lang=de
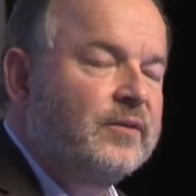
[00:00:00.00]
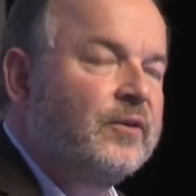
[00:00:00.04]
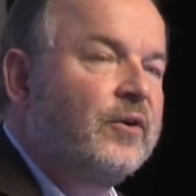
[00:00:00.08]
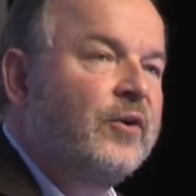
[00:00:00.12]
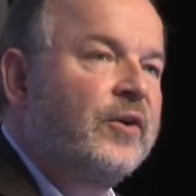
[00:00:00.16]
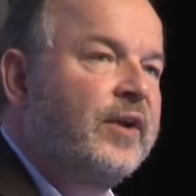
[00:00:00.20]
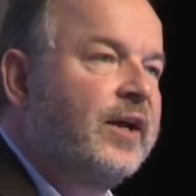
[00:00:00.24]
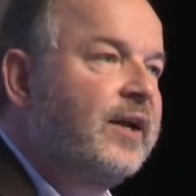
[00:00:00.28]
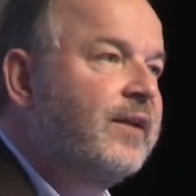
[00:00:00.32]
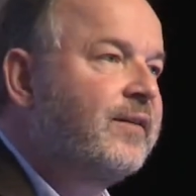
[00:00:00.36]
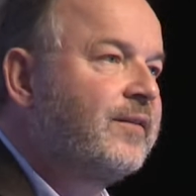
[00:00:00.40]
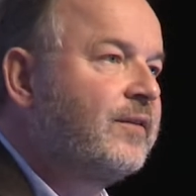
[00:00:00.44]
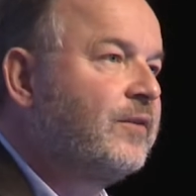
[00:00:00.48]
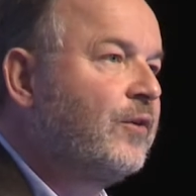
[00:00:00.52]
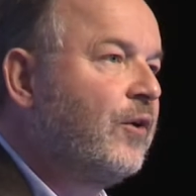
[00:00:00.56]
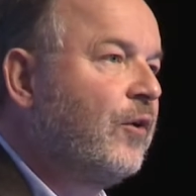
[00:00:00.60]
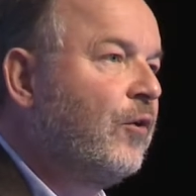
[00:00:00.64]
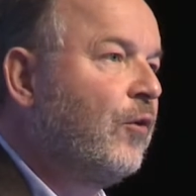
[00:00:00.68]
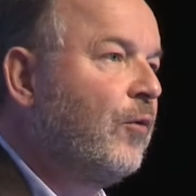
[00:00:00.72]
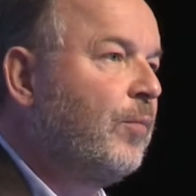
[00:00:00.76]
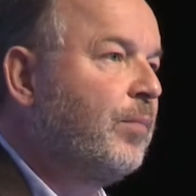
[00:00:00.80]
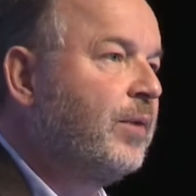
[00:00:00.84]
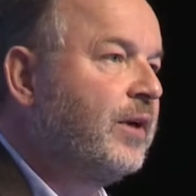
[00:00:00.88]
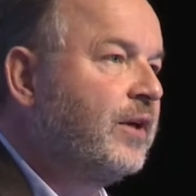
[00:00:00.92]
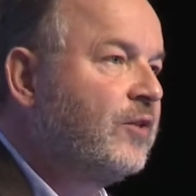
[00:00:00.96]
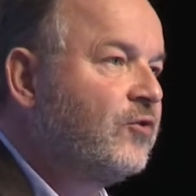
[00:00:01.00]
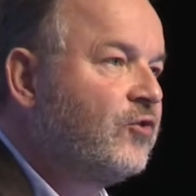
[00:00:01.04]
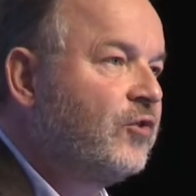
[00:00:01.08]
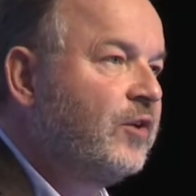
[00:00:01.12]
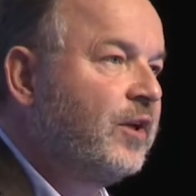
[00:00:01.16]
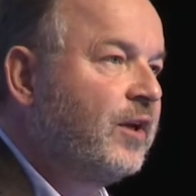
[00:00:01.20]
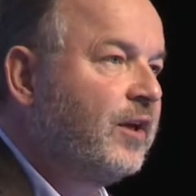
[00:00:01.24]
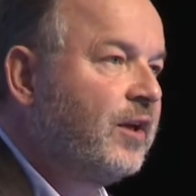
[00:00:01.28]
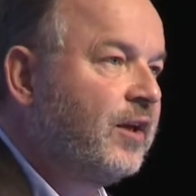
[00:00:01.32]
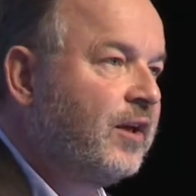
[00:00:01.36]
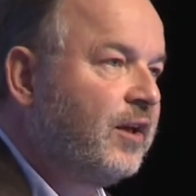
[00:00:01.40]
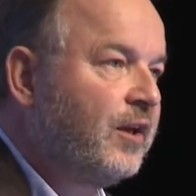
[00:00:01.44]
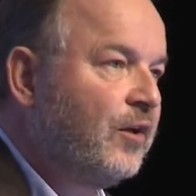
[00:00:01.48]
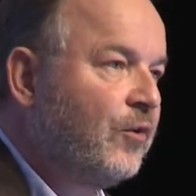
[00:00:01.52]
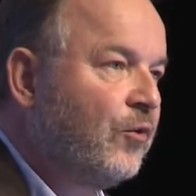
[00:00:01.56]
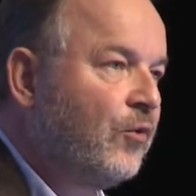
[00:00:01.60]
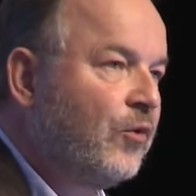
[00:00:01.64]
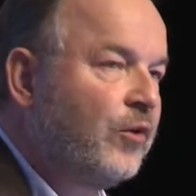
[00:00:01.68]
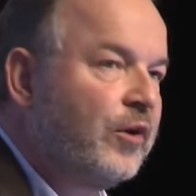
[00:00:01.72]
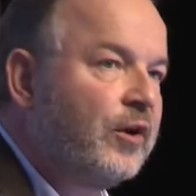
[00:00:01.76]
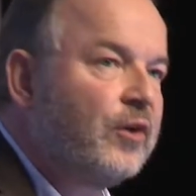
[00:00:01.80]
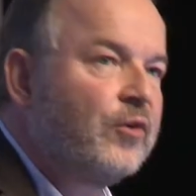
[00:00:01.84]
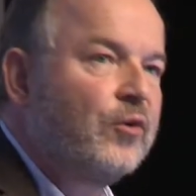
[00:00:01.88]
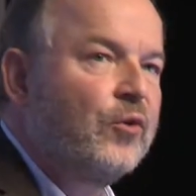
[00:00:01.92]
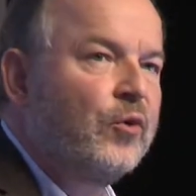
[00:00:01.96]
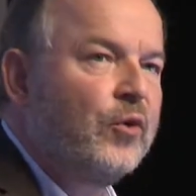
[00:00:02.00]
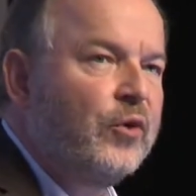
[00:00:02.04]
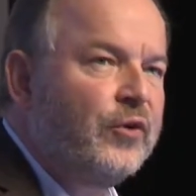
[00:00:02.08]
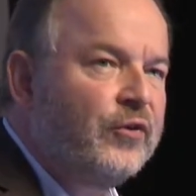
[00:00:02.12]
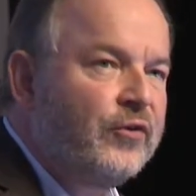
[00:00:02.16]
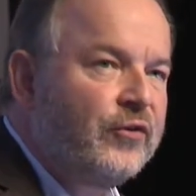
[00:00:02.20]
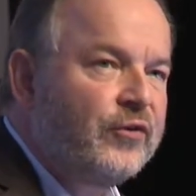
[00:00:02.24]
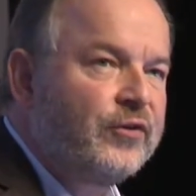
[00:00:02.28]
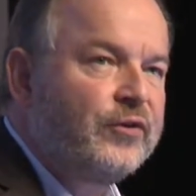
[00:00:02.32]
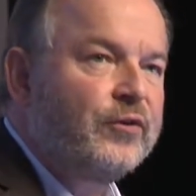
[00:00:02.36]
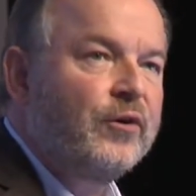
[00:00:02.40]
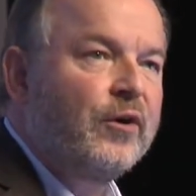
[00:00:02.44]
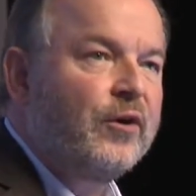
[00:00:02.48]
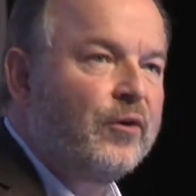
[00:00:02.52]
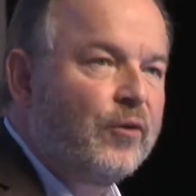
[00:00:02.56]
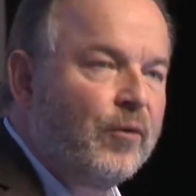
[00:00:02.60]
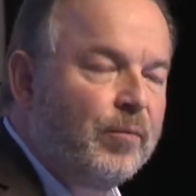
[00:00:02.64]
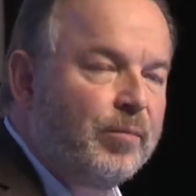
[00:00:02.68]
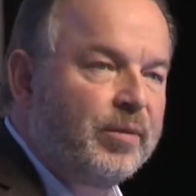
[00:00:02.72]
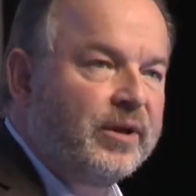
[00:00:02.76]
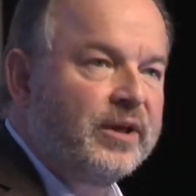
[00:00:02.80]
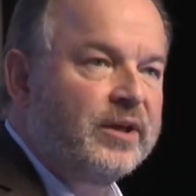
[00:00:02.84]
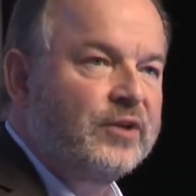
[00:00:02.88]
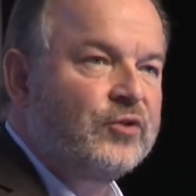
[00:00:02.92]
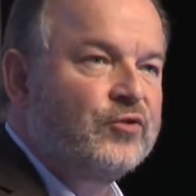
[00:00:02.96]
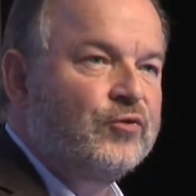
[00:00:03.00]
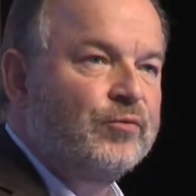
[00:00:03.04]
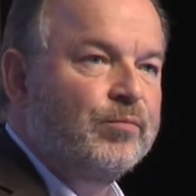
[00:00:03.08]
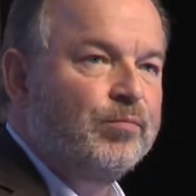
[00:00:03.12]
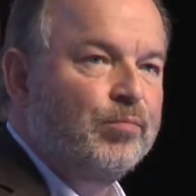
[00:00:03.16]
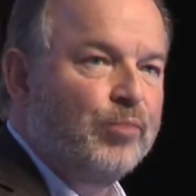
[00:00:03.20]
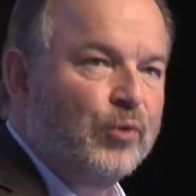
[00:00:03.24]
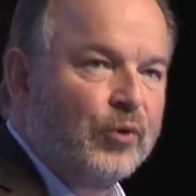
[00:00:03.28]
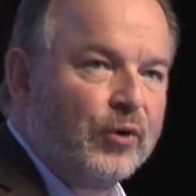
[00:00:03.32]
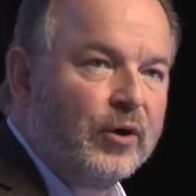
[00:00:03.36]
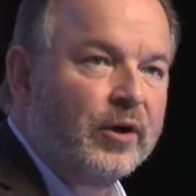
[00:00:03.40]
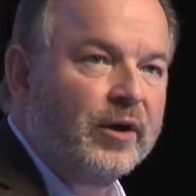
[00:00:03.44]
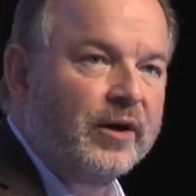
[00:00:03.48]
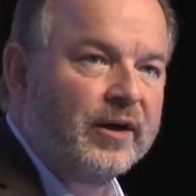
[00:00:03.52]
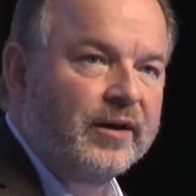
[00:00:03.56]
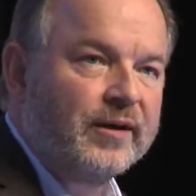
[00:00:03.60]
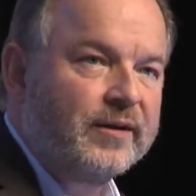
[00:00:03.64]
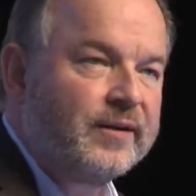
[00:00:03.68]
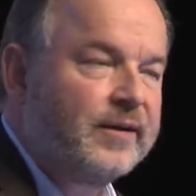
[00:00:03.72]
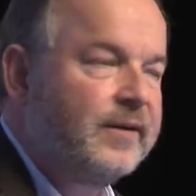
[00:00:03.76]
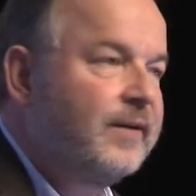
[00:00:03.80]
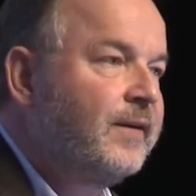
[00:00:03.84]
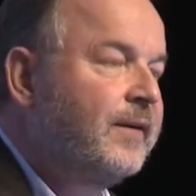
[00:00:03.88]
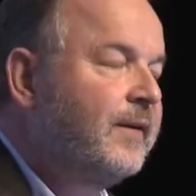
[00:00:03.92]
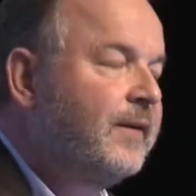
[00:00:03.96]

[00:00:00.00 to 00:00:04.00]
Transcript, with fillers: Und als die europäischen Regierungen und die europäischen Bürger